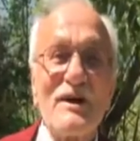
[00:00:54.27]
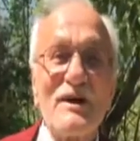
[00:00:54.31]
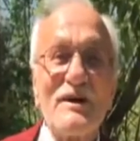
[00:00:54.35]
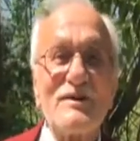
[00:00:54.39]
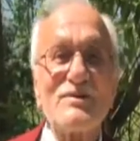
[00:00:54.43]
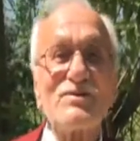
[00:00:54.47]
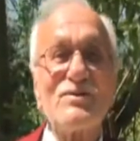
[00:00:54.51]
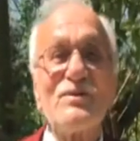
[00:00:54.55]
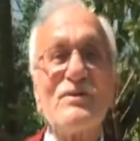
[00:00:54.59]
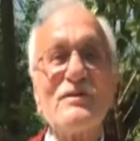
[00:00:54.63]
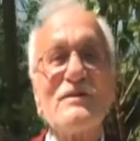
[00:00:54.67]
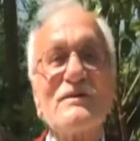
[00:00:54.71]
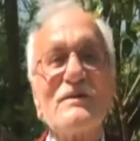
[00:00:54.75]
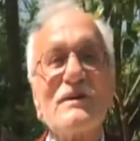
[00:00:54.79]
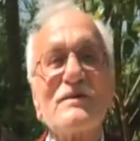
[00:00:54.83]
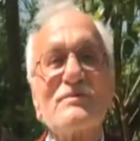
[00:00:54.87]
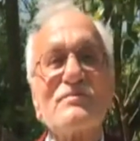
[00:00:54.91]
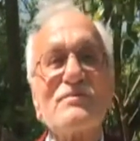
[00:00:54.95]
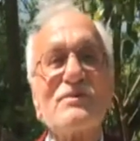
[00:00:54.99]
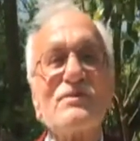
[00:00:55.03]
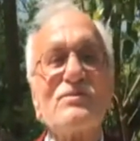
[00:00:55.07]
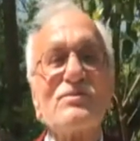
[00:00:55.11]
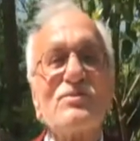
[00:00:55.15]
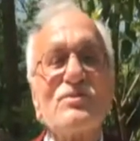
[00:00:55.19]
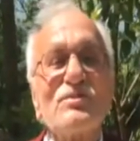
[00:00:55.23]
Daha söyleyecek
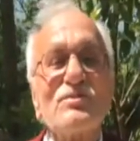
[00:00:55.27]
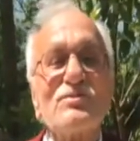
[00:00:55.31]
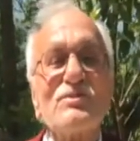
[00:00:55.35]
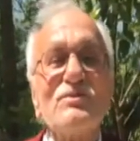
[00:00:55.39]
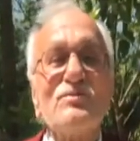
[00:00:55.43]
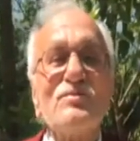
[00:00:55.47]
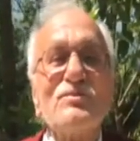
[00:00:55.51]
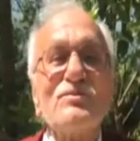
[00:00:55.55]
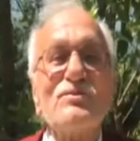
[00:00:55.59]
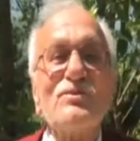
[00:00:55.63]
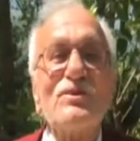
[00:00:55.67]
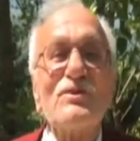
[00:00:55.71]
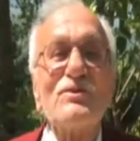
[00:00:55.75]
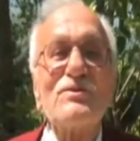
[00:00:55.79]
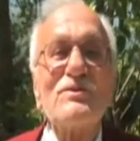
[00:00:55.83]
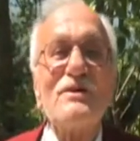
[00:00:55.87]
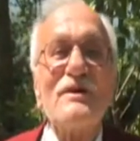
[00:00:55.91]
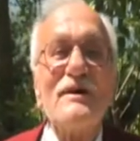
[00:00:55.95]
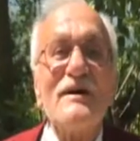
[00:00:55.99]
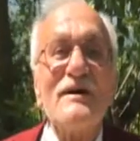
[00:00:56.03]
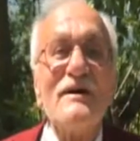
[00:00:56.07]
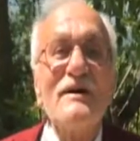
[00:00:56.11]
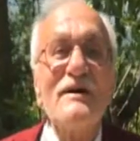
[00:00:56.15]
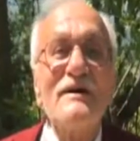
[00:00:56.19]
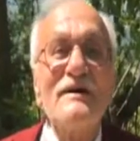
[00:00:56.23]
bir sözümüz yok
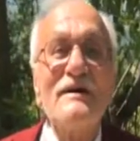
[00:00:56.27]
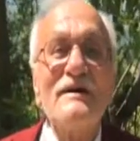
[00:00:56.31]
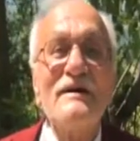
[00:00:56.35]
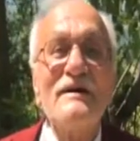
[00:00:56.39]
ya.